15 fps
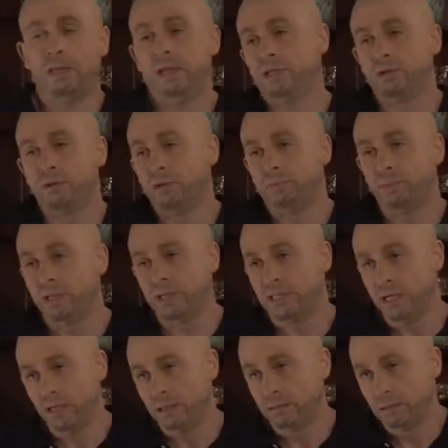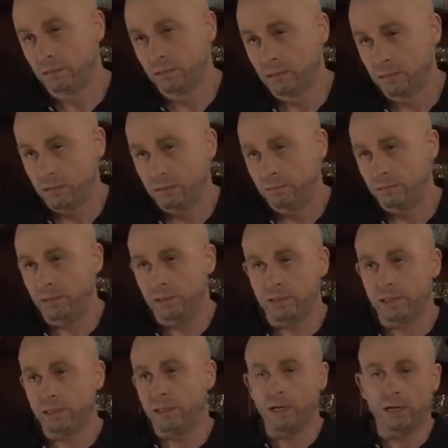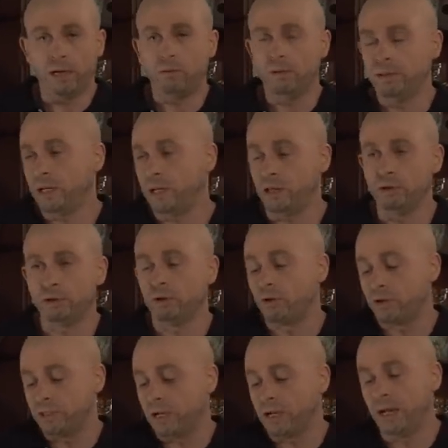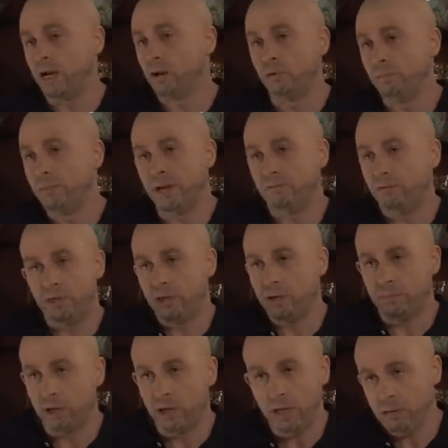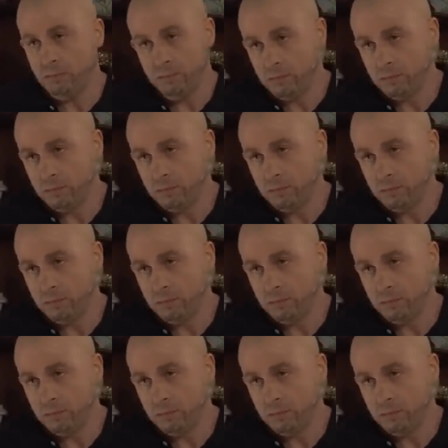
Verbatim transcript: Eso no puede ser. Tienes que tener en cuenta que yo tengo que sacar algún beneficio por él.